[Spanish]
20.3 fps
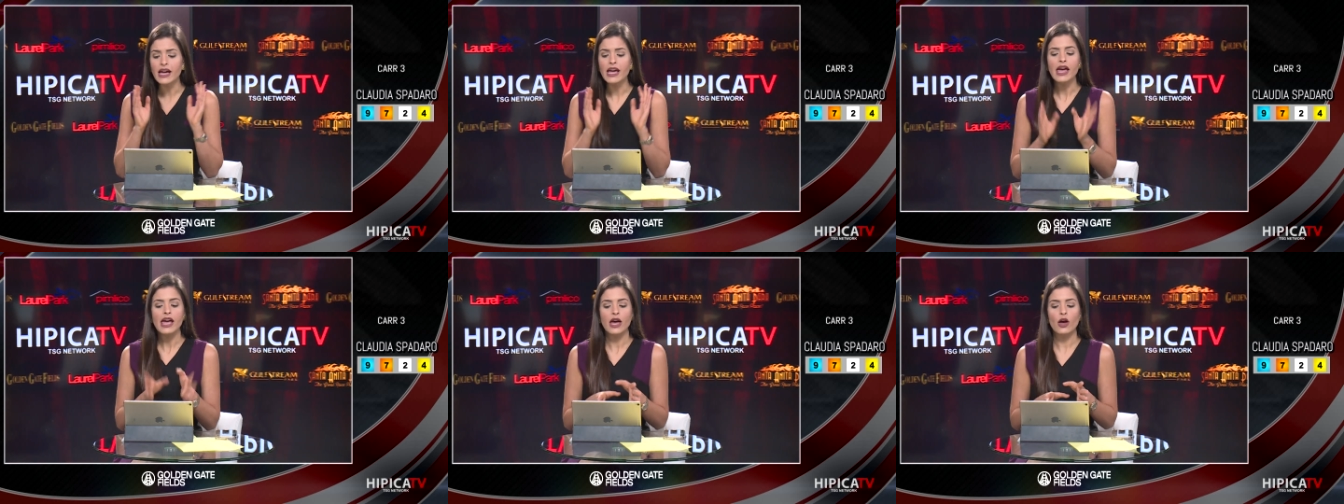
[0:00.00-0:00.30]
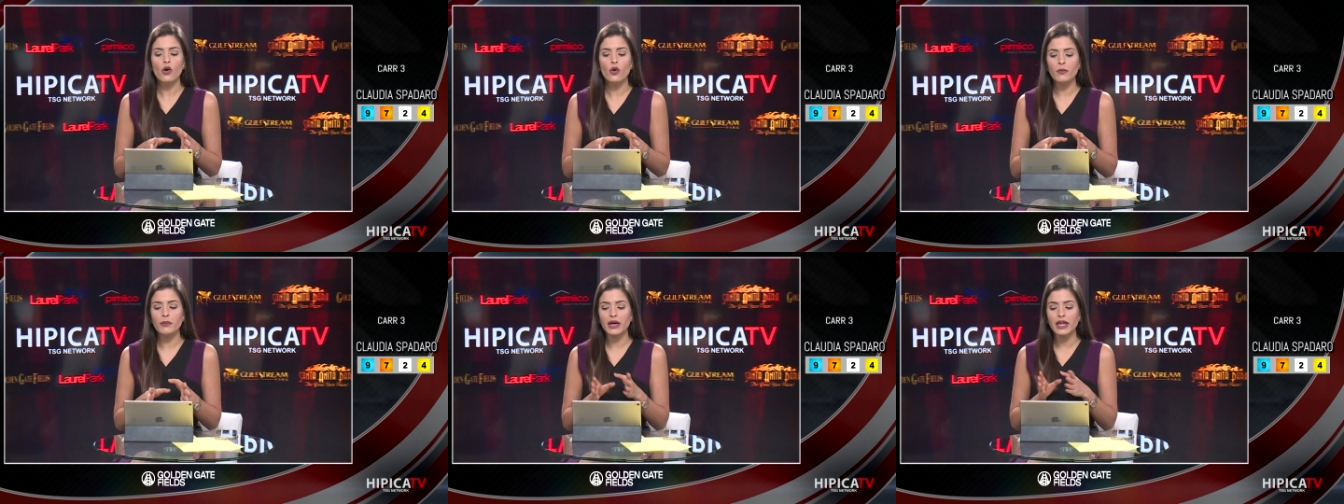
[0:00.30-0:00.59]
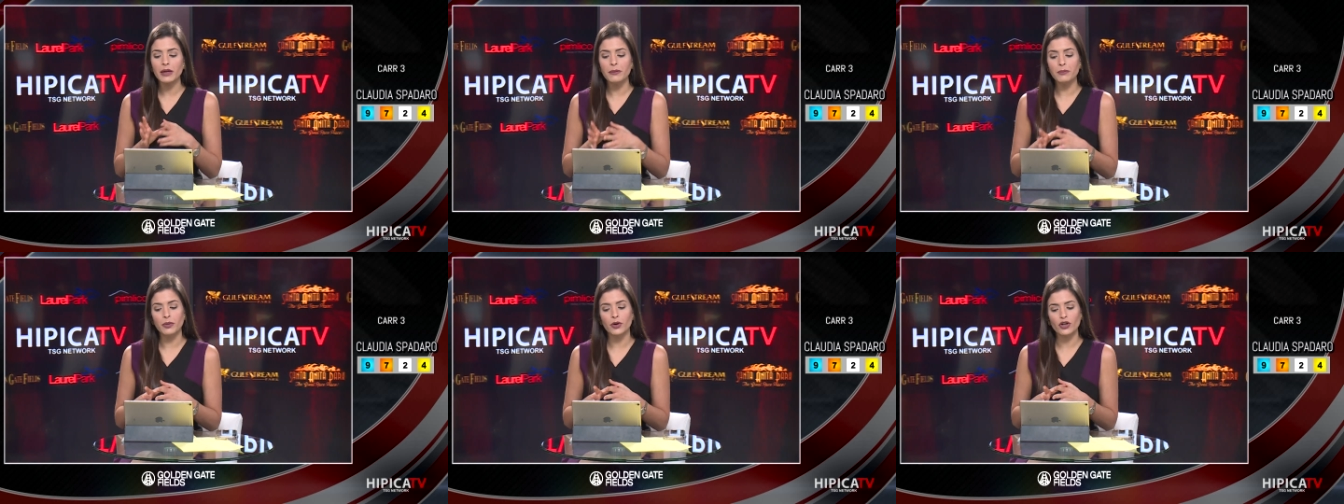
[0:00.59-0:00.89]
Es un made
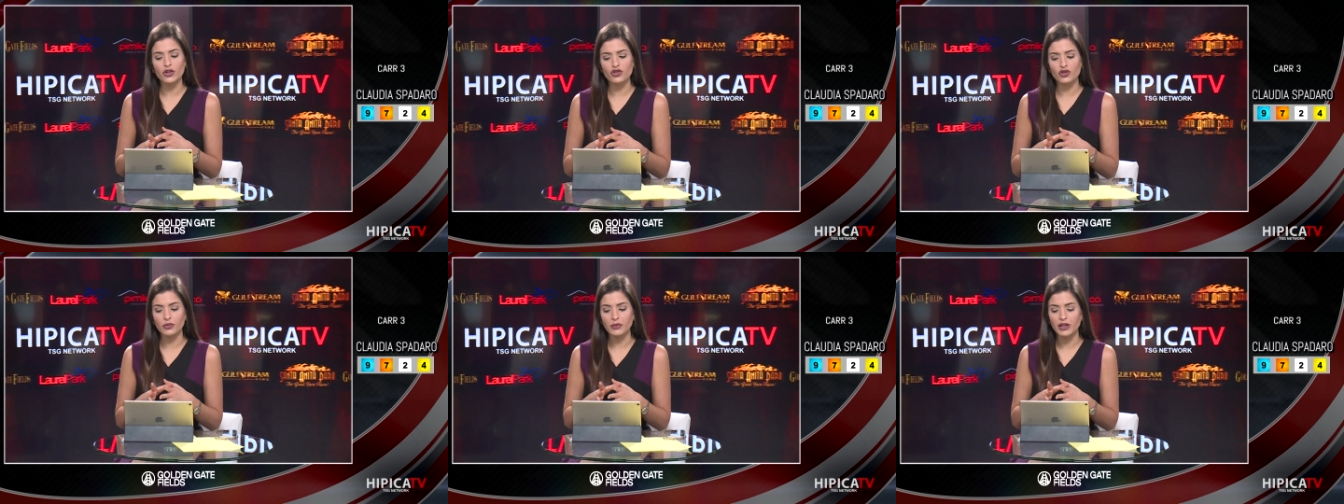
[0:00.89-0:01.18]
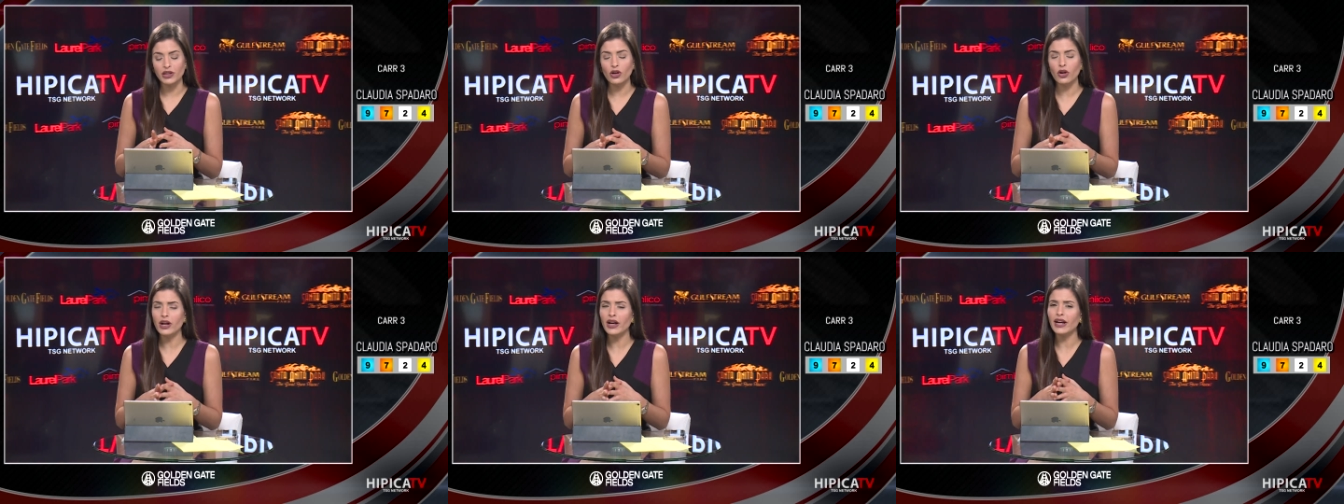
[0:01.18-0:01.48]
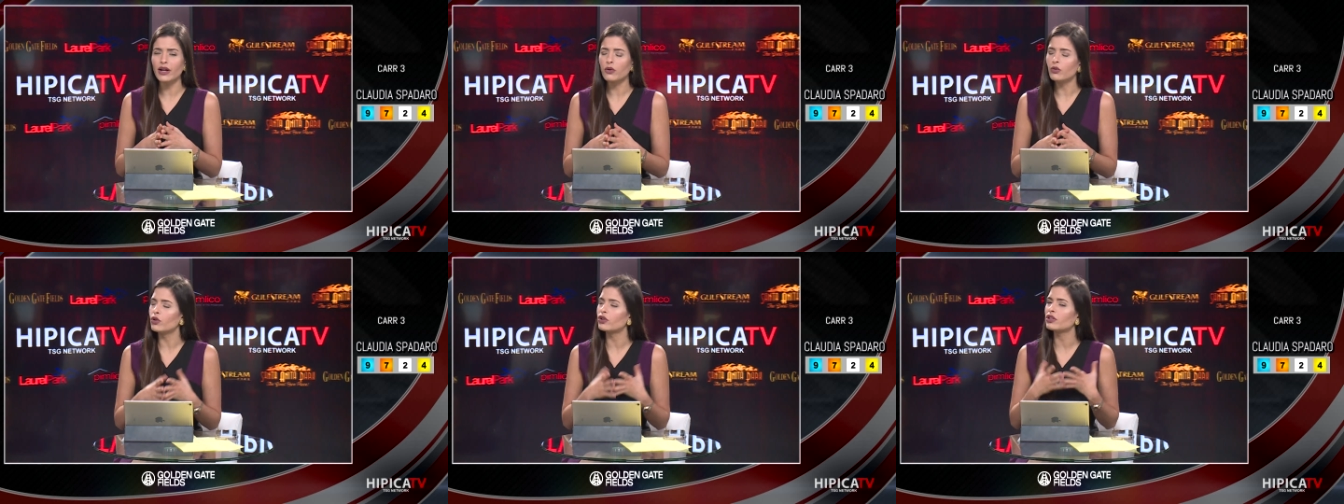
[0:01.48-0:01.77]
por 8 mil dólares,
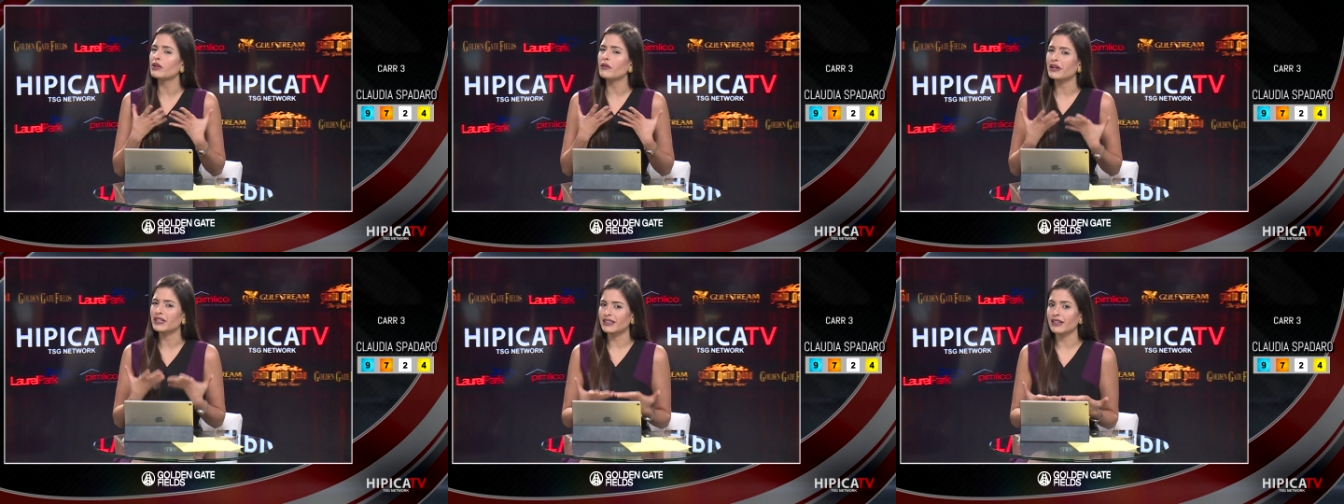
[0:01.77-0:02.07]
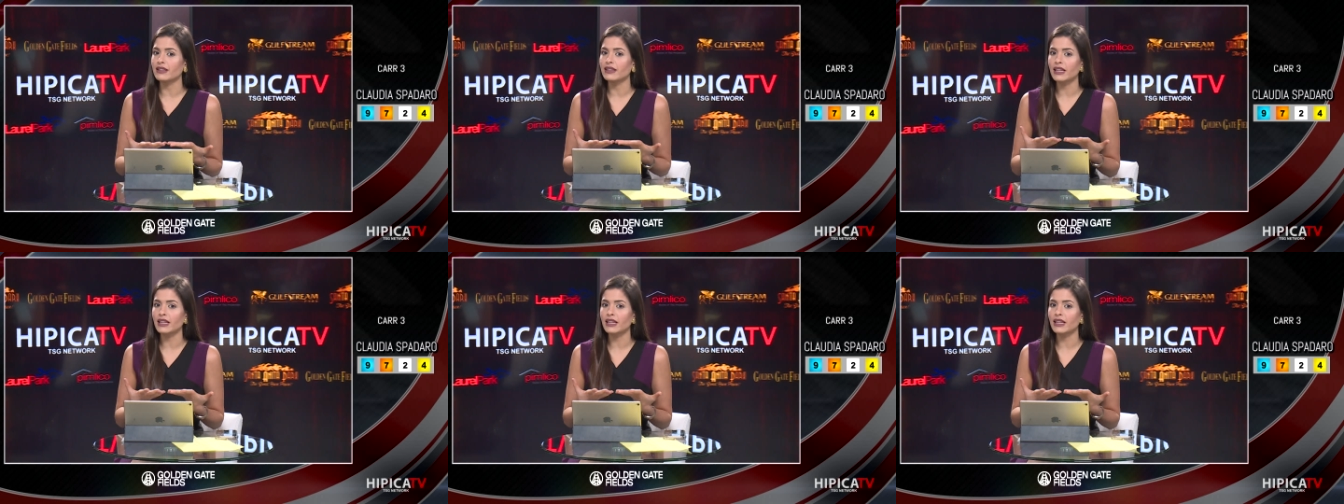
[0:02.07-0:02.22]
un lote bastante